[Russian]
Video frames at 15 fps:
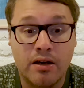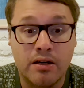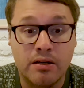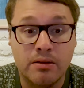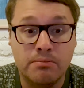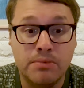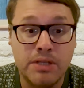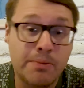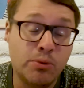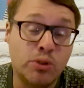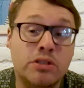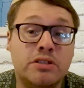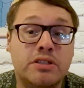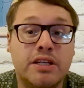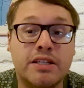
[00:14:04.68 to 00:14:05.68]
А, мне
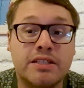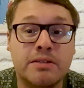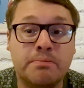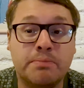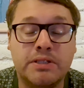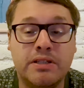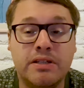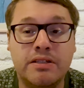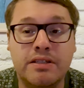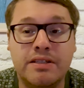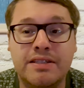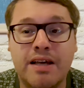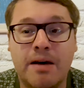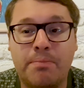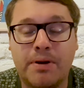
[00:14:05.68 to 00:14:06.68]
будет интересно
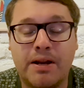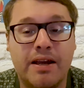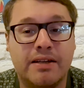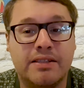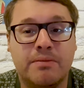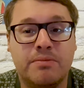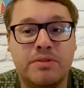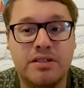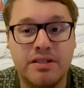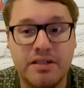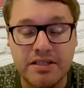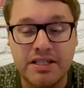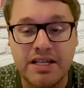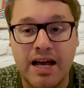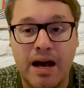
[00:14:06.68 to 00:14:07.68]
последить за проектом
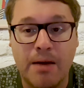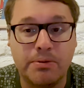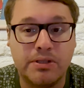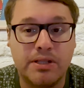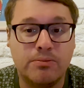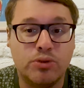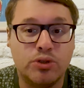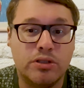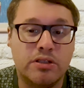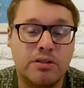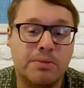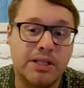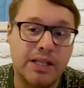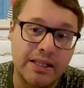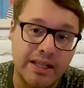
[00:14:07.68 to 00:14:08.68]
ЦСКА, потому что
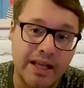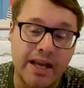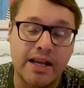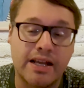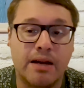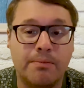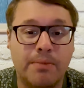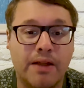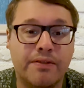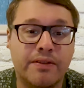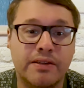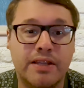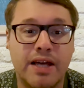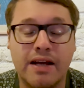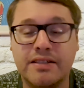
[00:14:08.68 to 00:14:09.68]
это молодая
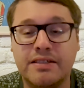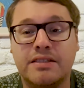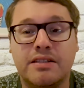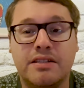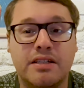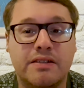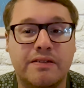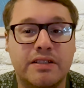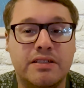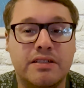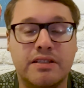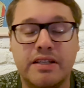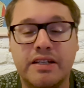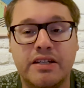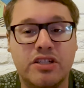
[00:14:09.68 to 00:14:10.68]
команда, да, где-то не
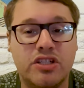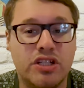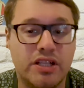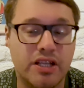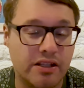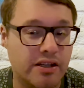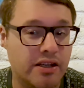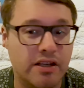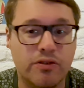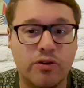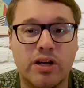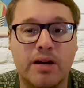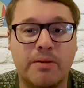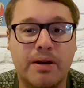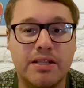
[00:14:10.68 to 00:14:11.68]
хватило и Гончаренко, и
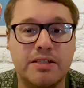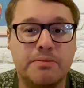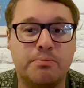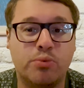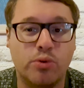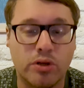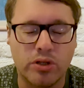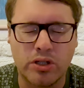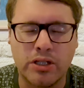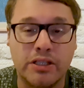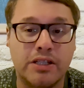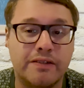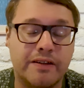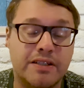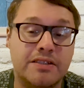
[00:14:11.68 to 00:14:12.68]
его команде пороха,
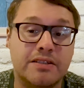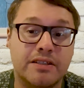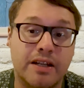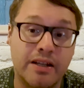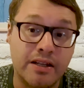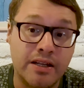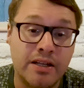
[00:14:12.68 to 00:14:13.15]
не хватило